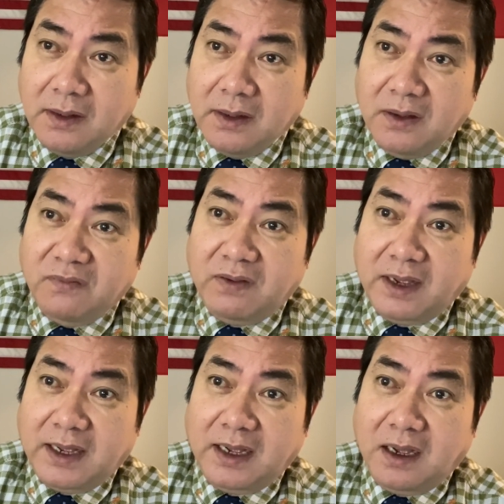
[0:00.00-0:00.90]

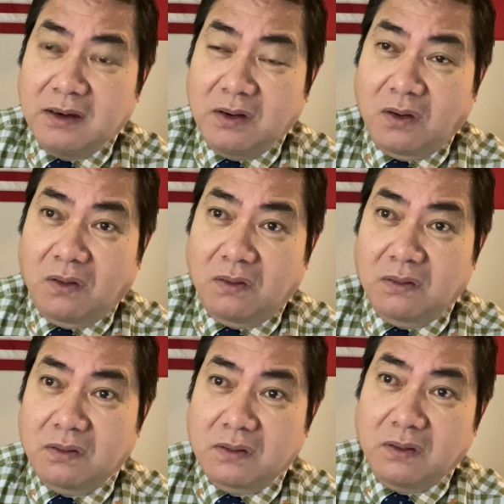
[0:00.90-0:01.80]
Và Ấn Độ
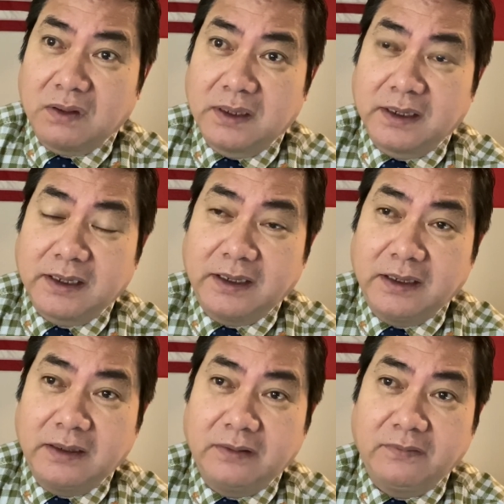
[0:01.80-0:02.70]
có những
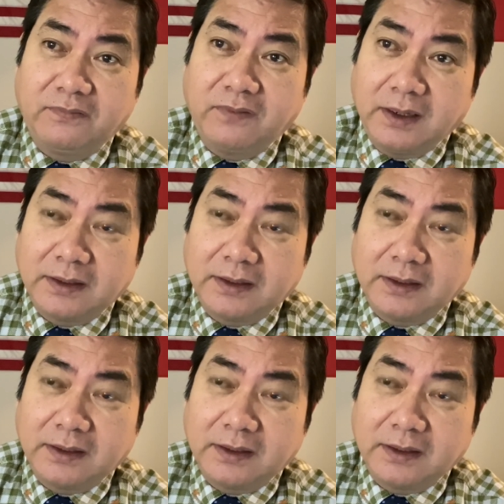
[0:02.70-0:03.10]
cái vết